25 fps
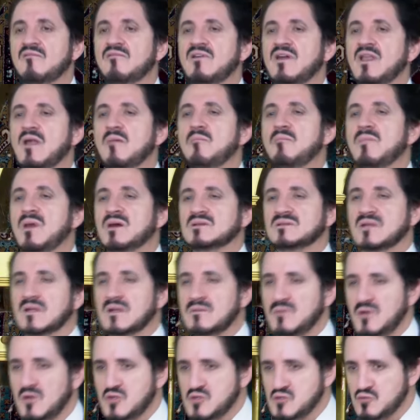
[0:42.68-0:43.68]
فلما
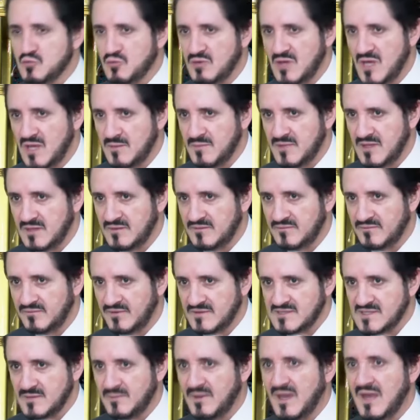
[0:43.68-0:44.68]
ضرب التسونامي
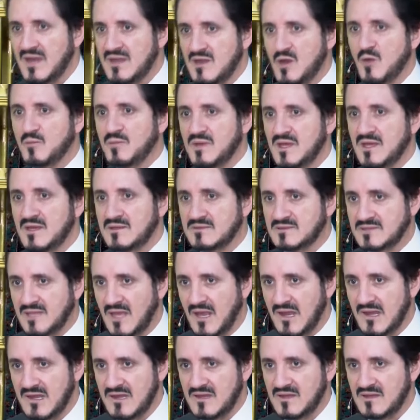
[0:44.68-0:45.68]
في صباح اليوم إيه
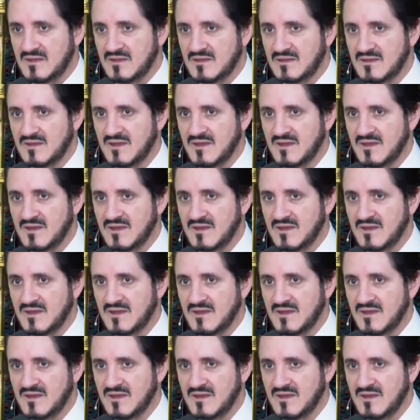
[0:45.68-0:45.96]
التالي